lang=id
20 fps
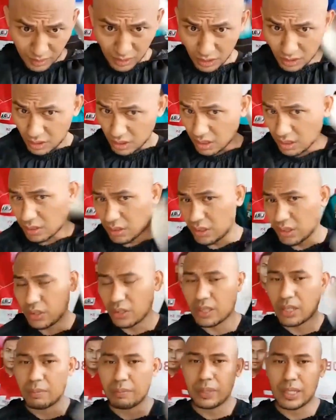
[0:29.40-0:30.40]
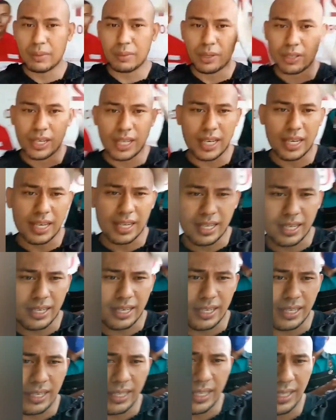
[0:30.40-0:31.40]
Tekor gundul kepi nak kena.
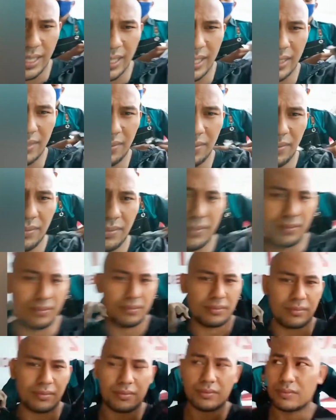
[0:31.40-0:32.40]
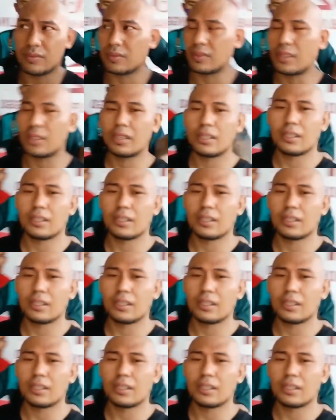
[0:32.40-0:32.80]
Hmm.